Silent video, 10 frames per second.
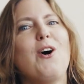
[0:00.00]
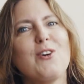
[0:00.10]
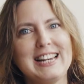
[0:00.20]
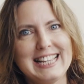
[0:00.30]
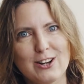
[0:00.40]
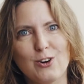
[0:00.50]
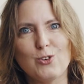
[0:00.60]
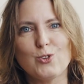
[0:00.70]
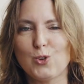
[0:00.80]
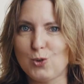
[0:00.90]
en
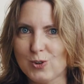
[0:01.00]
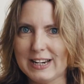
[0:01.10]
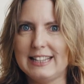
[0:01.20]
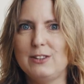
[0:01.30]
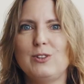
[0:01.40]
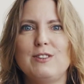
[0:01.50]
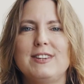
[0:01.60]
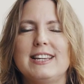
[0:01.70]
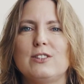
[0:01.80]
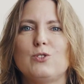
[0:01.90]
cliquant sur l'onglet des
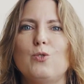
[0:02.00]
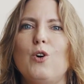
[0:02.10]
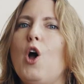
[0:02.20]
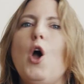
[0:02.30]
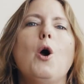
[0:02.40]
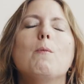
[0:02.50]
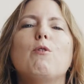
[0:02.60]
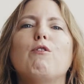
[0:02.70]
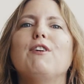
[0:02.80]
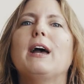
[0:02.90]
notifications
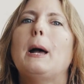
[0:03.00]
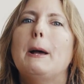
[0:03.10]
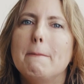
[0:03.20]
pour faire